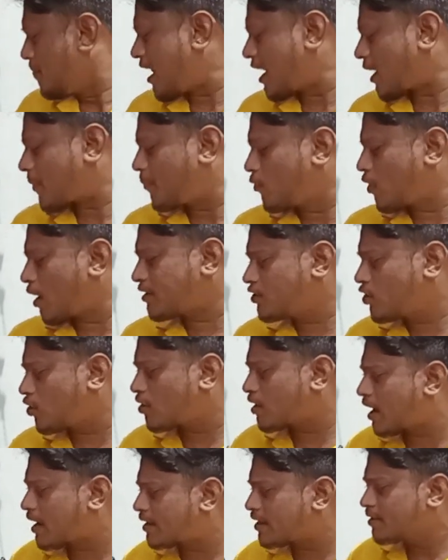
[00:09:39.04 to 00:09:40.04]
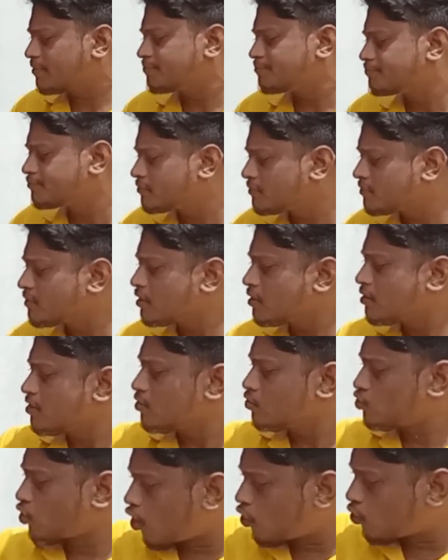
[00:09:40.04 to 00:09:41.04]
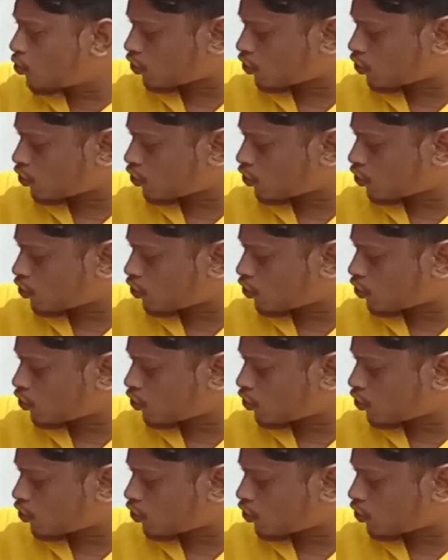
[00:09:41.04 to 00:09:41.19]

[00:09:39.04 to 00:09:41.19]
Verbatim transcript: ব্যারাকপুর আটটিওর গাড়ি রং